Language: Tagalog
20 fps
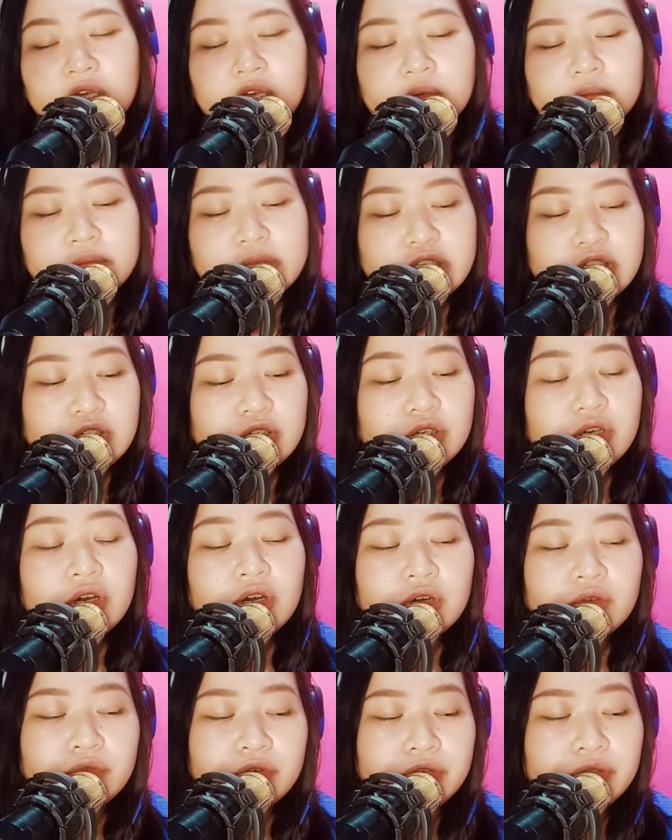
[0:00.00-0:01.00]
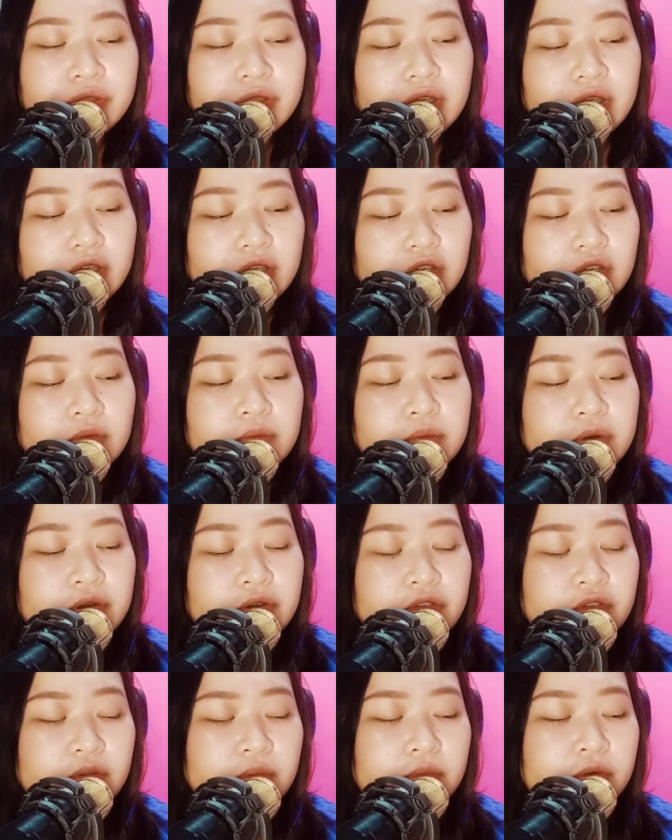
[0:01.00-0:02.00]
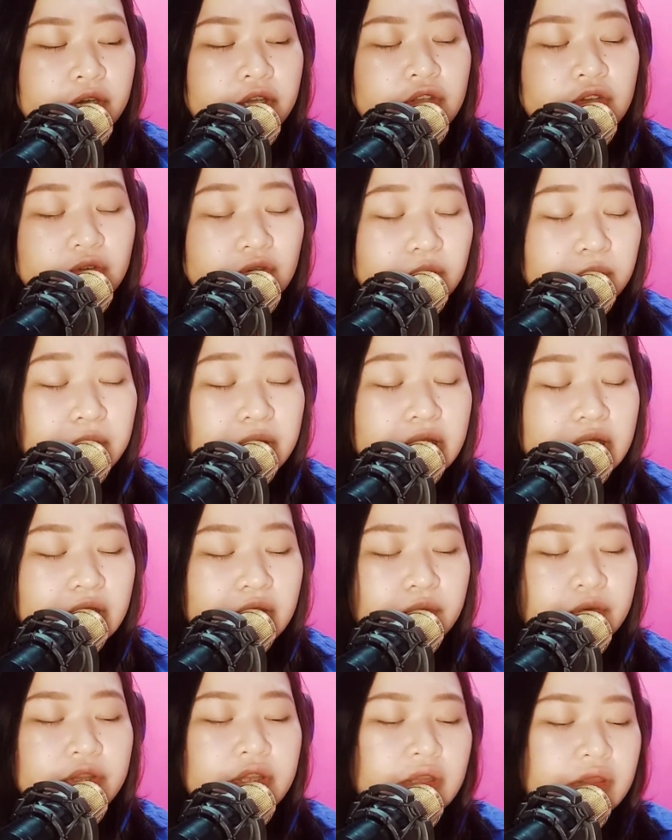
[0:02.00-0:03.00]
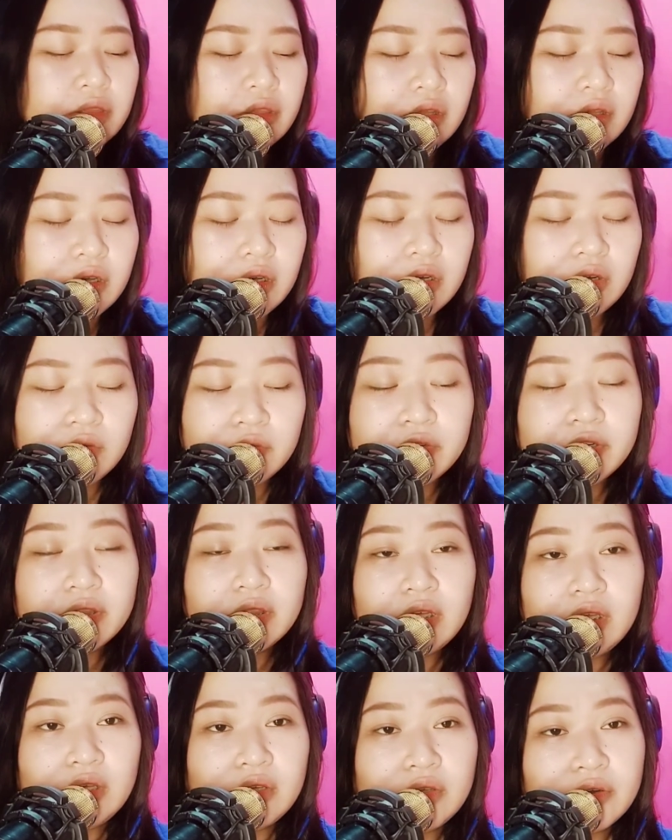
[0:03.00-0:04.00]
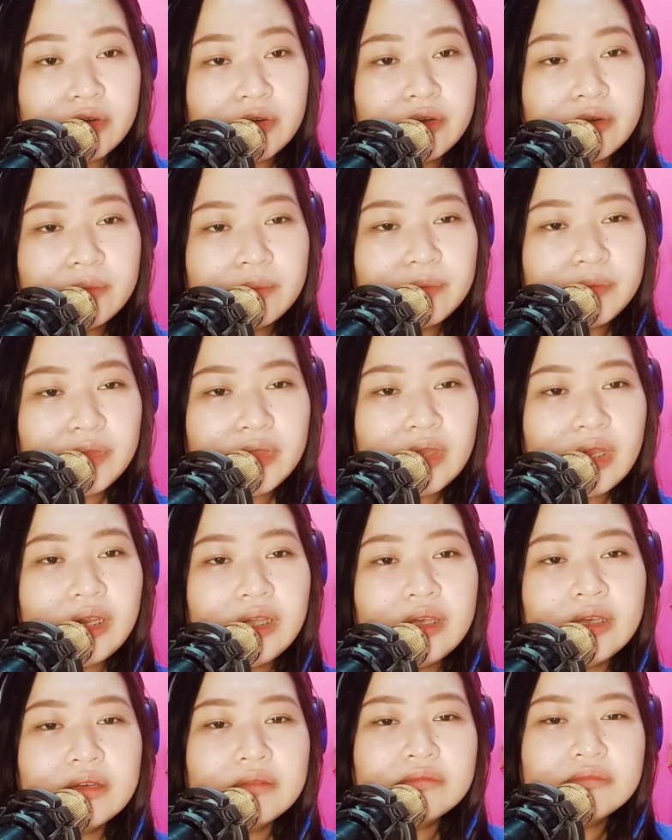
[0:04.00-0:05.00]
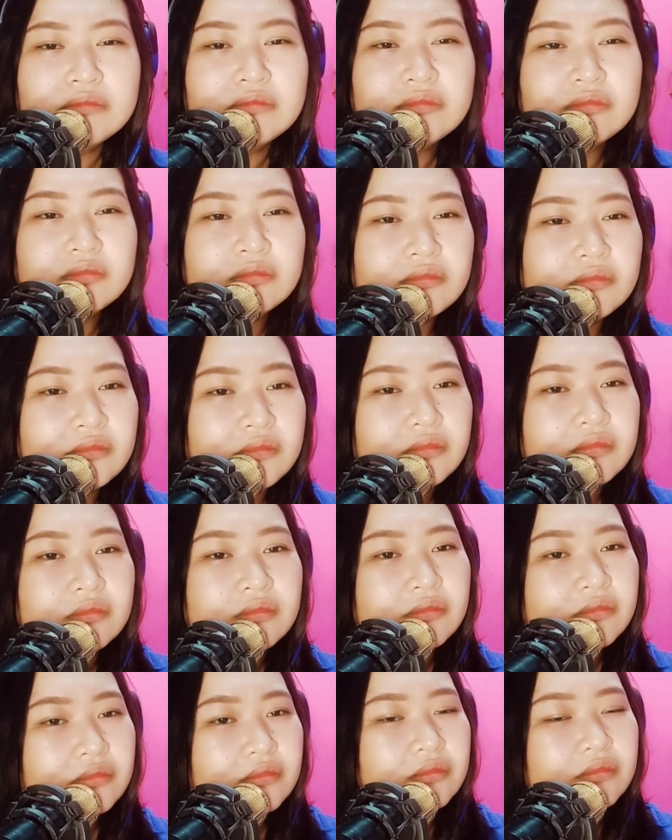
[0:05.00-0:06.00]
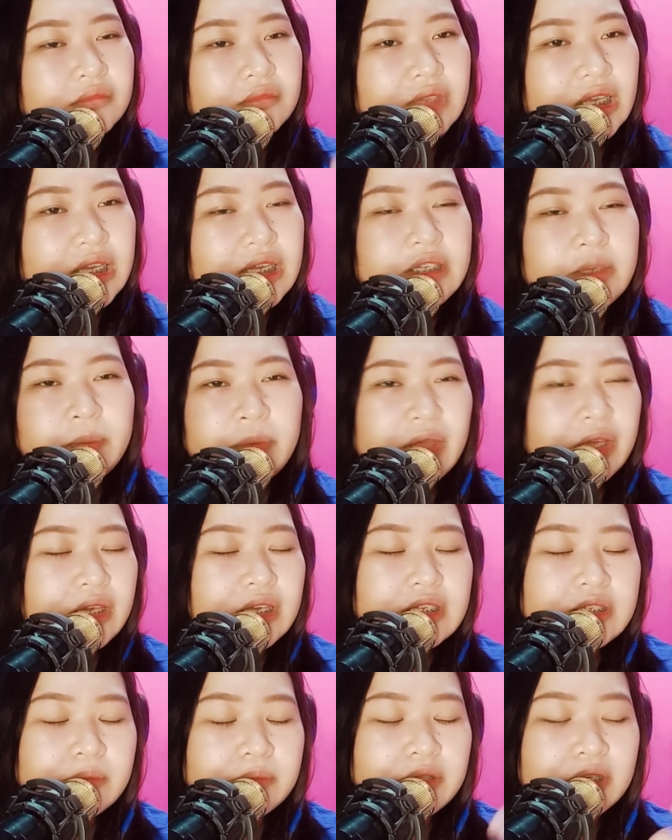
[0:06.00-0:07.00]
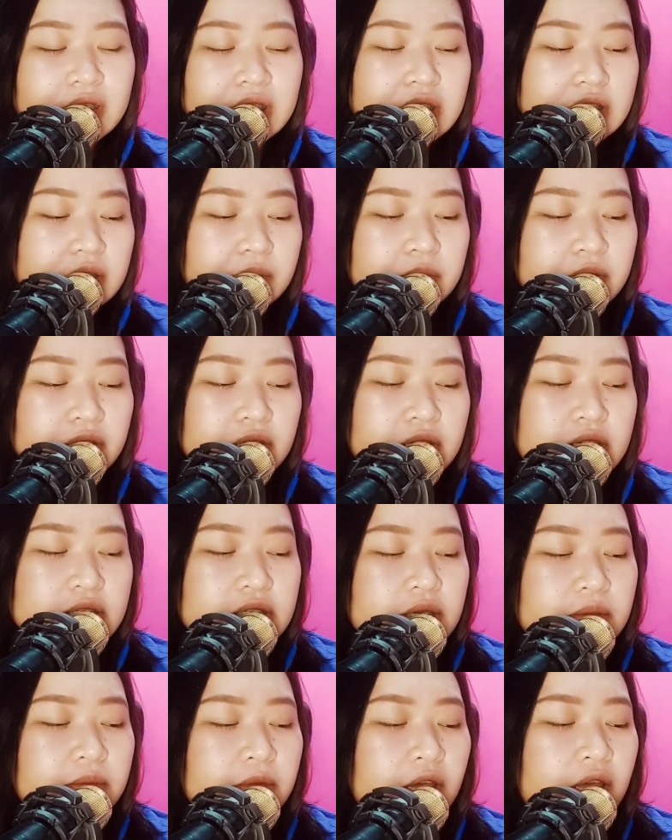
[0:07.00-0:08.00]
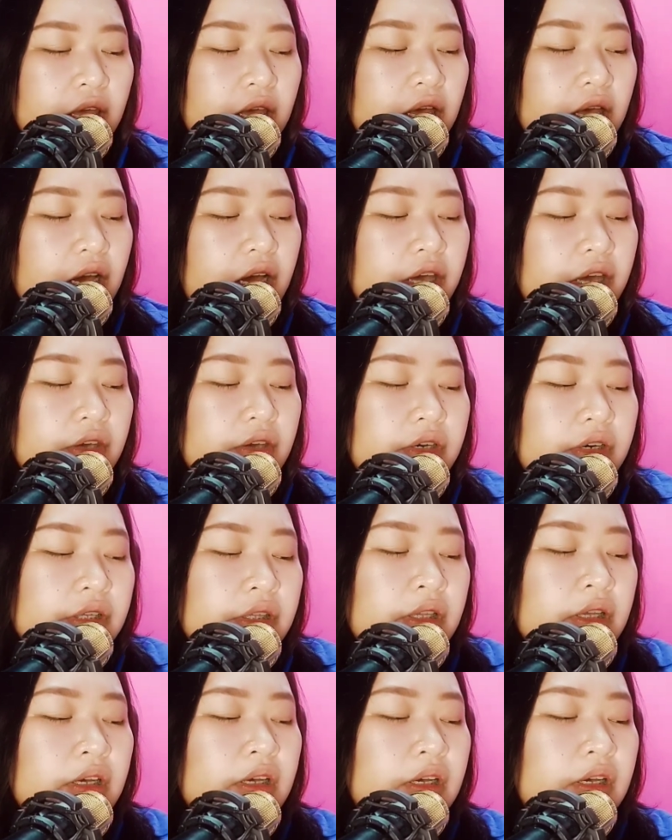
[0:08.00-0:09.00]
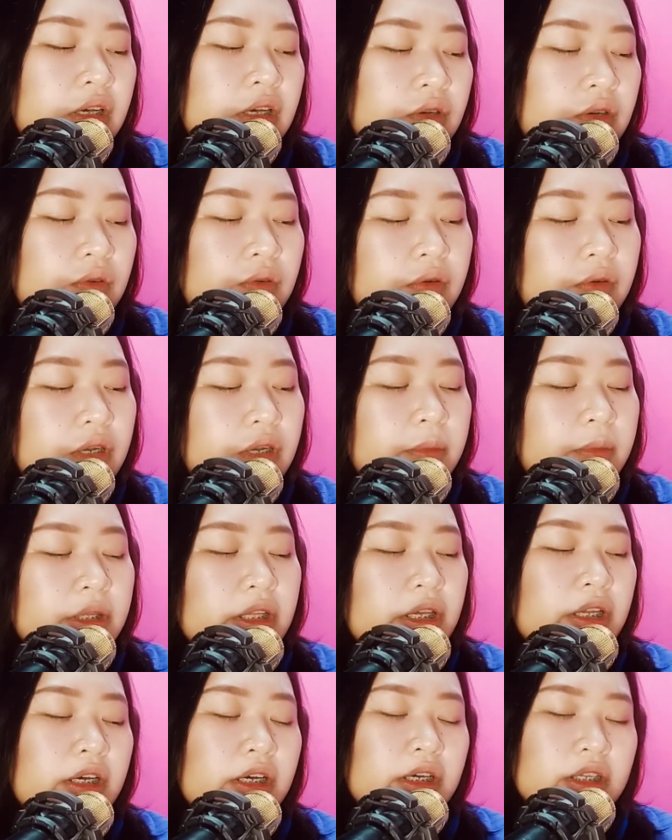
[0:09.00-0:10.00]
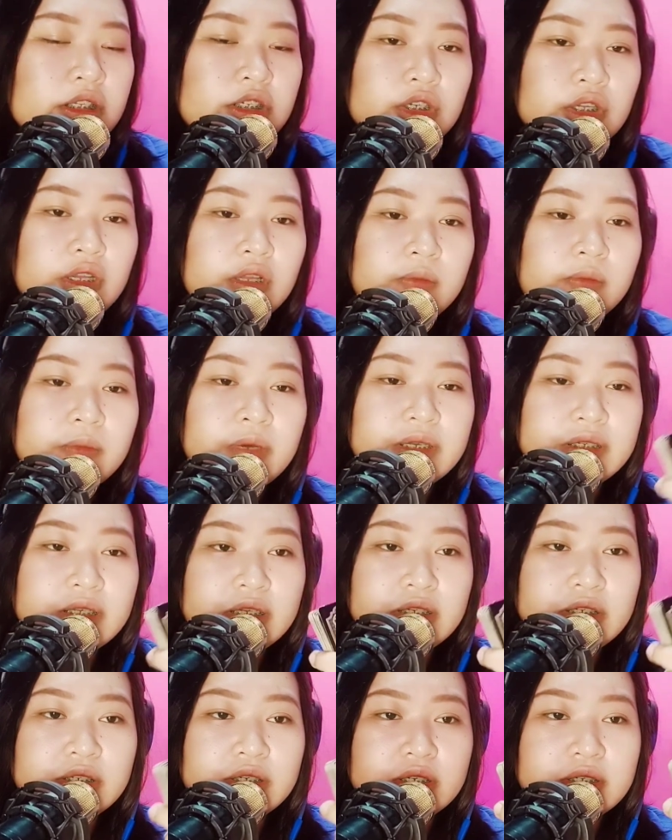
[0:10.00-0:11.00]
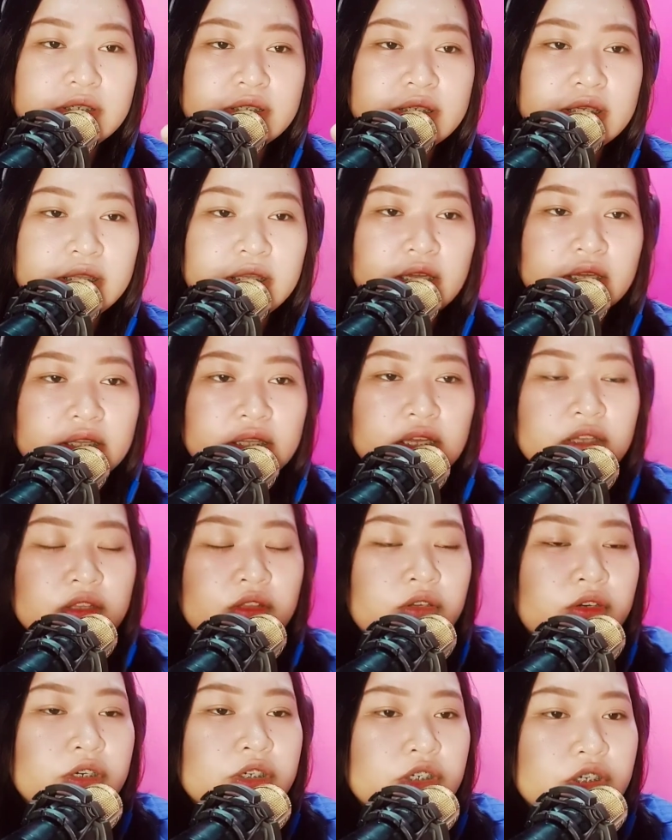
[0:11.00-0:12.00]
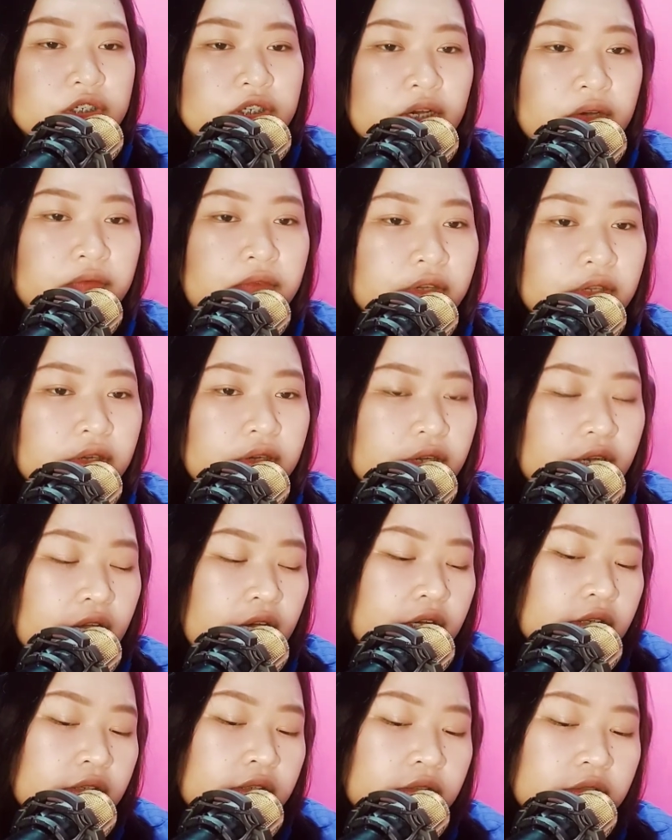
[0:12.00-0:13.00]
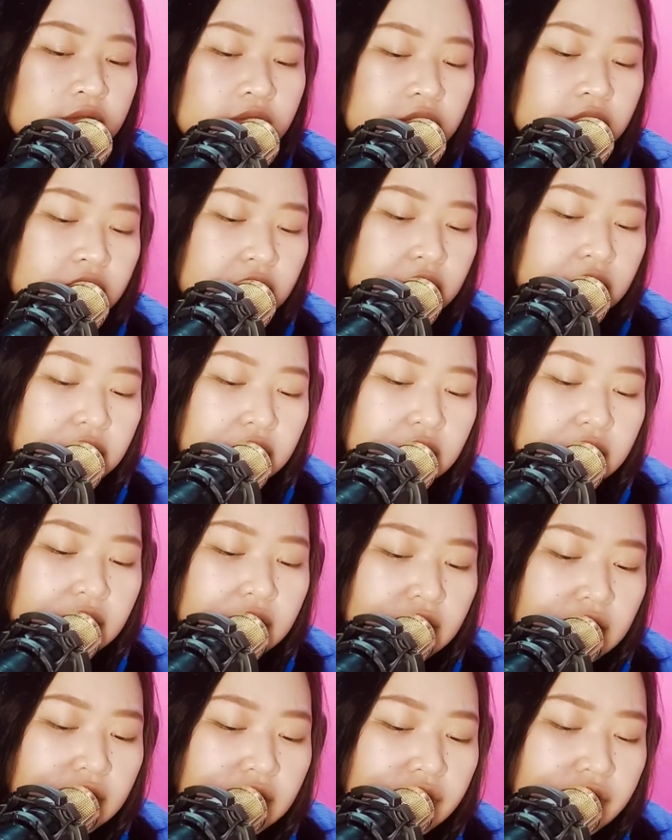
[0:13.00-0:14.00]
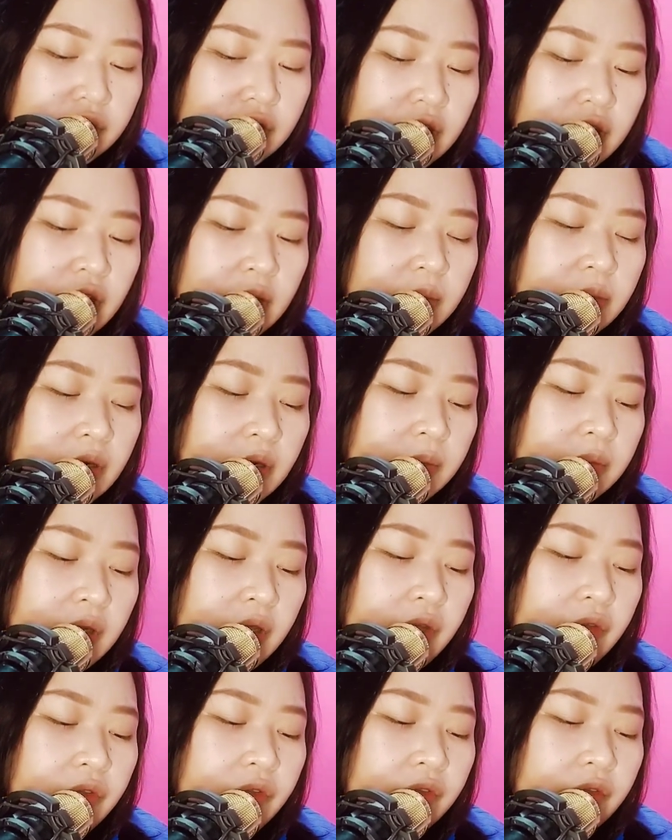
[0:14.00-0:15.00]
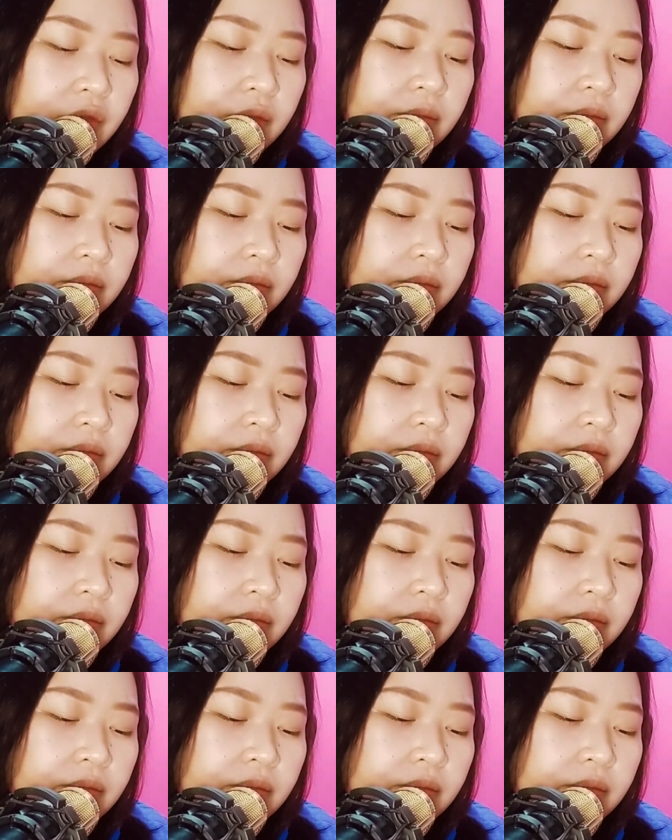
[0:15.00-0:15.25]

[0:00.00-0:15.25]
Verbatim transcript: Medyo nag-overthink yung person mo and you could be dealing with the th- overthinker. Yung talagang isip ng isip ng isip ng isip. Ngayon, uh, kukuha naman tayo ng additional message sa deck na ito. Isha-shuffle ko lang for Libra, please.